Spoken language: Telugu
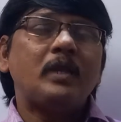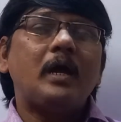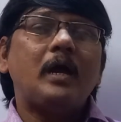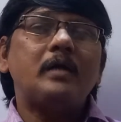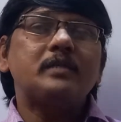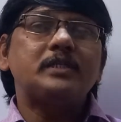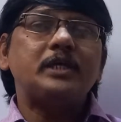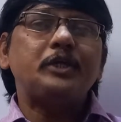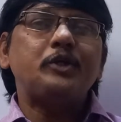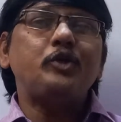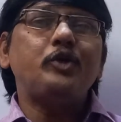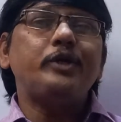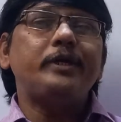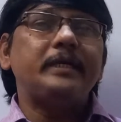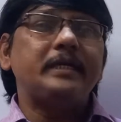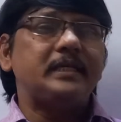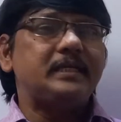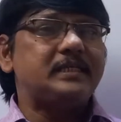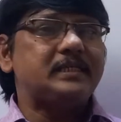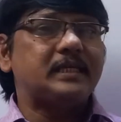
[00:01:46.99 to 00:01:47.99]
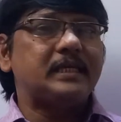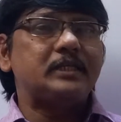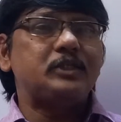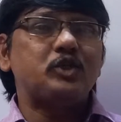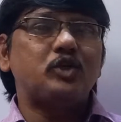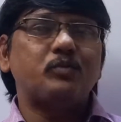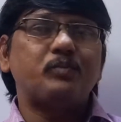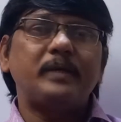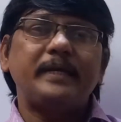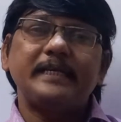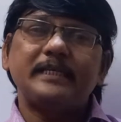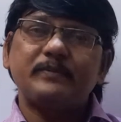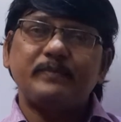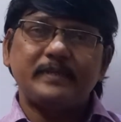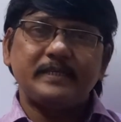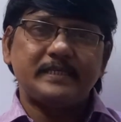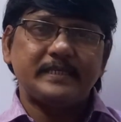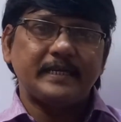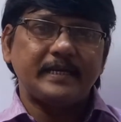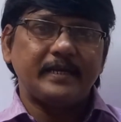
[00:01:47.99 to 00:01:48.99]
ఆ సర్క్యూట్ని స్కెచ్ రూపంలో
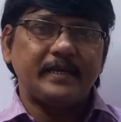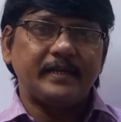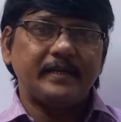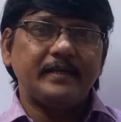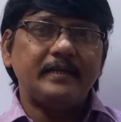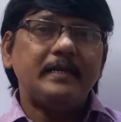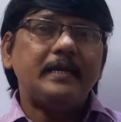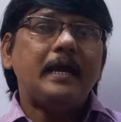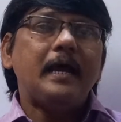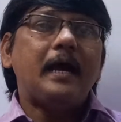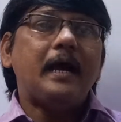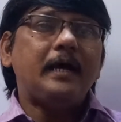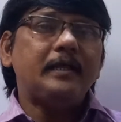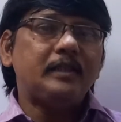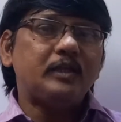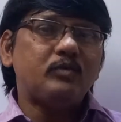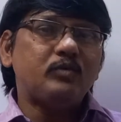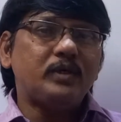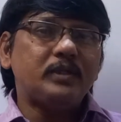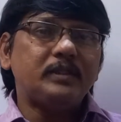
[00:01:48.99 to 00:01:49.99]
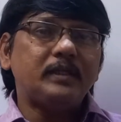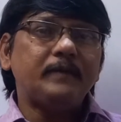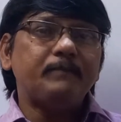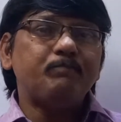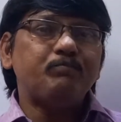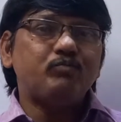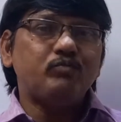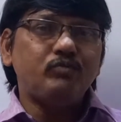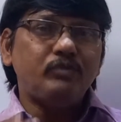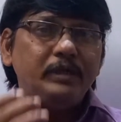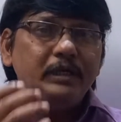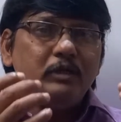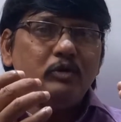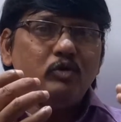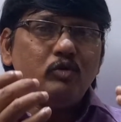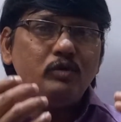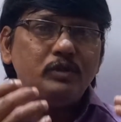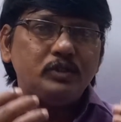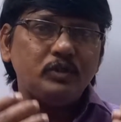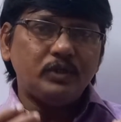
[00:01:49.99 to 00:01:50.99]
ఎక్స్ప్రెస్ చేయాలి ఆ తర్వాత
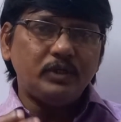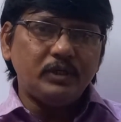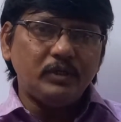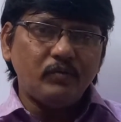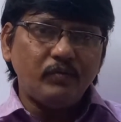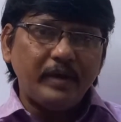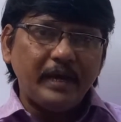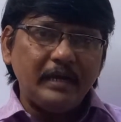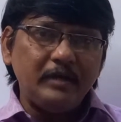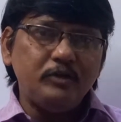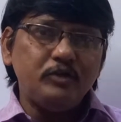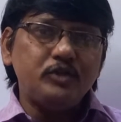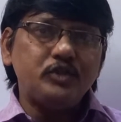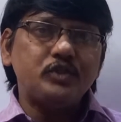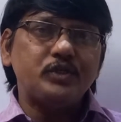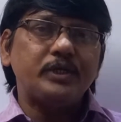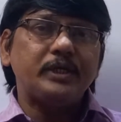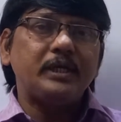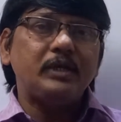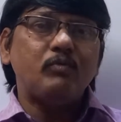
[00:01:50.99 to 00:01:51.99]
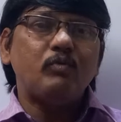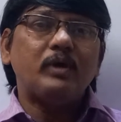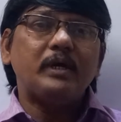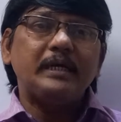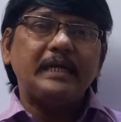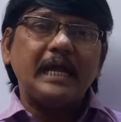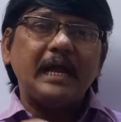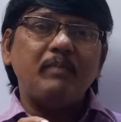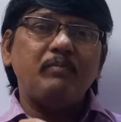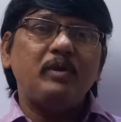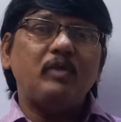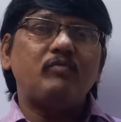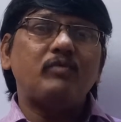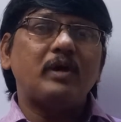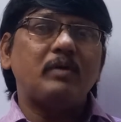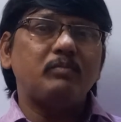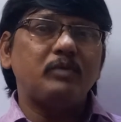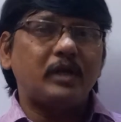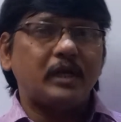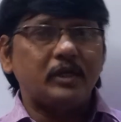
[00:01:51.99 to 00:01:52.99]
దీంట్లో వచ్చేటువంటి వాల్యూస్ని ఒక ట్యాబ్లర్
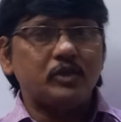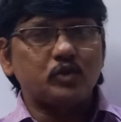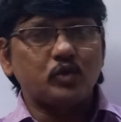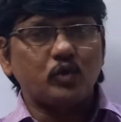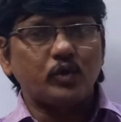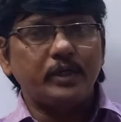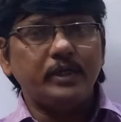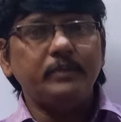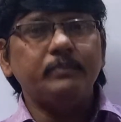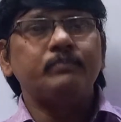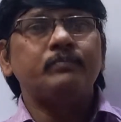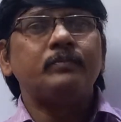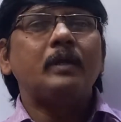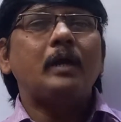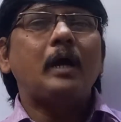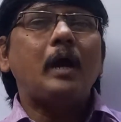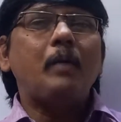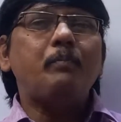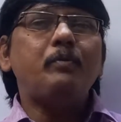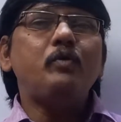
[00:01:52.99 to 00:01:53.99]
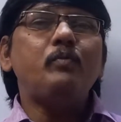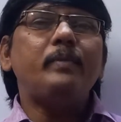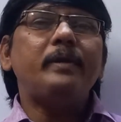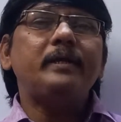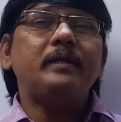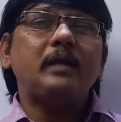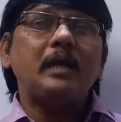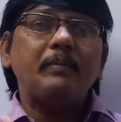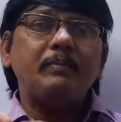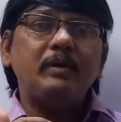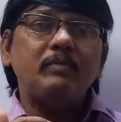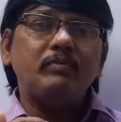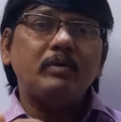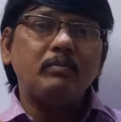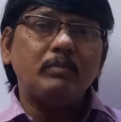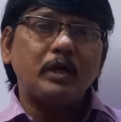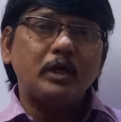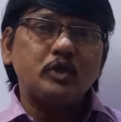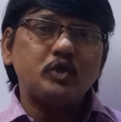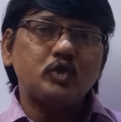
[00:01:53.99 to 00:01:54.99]
ఫామ్లో రాసుకొని అప్పుడు మనకి ట్యాబ్లర్
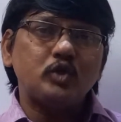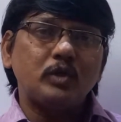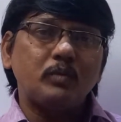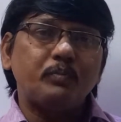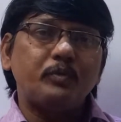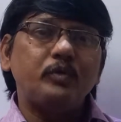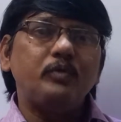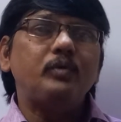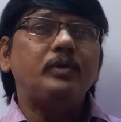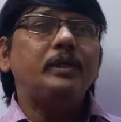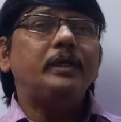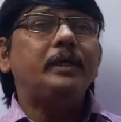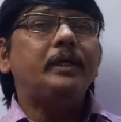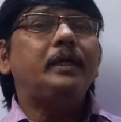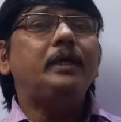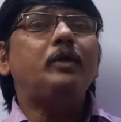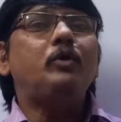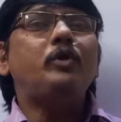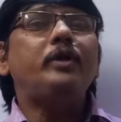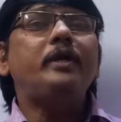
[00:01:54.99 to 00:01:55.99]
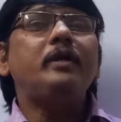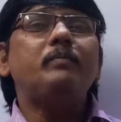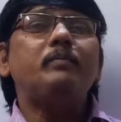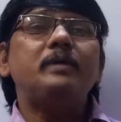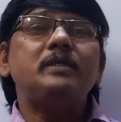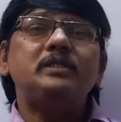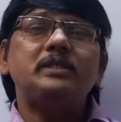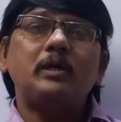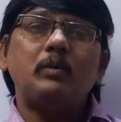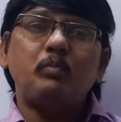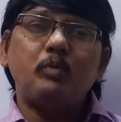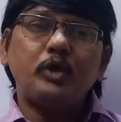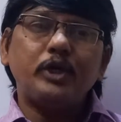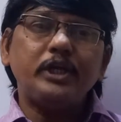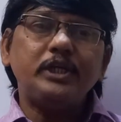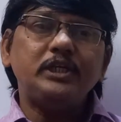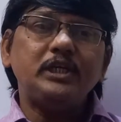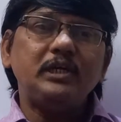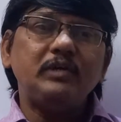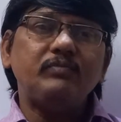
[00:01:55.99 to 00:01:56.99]
ఫామ్ రాసుకున్నప్పుడు ఈ రెండింటికి మధ్య
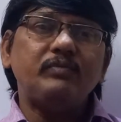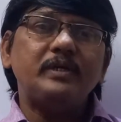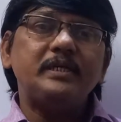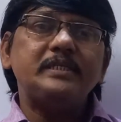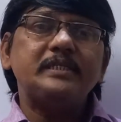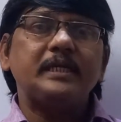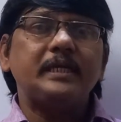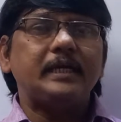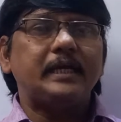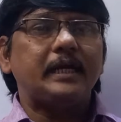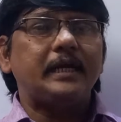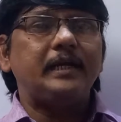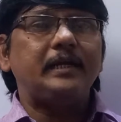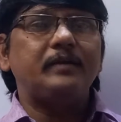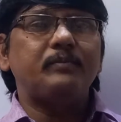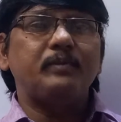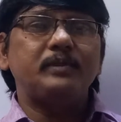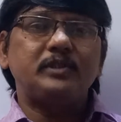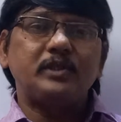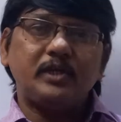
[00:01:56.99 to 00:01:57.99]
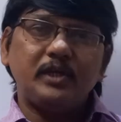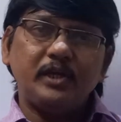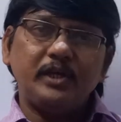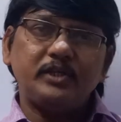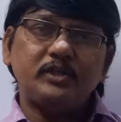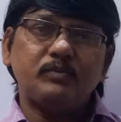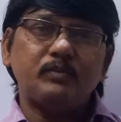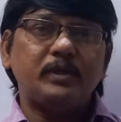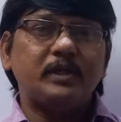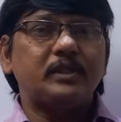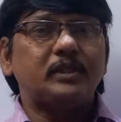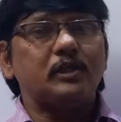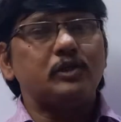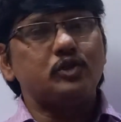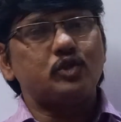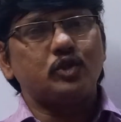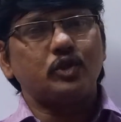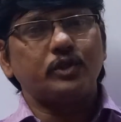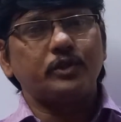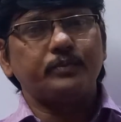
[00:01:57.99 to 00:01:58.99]
పొటెన్షియల్ డిఫరెన్స్కి కరెంట్కి మధ్య రిలేషన్ మనకి
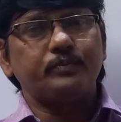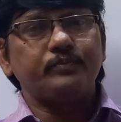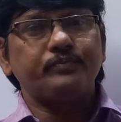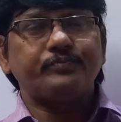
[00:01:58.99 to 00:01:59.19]
తెలుస్తుంది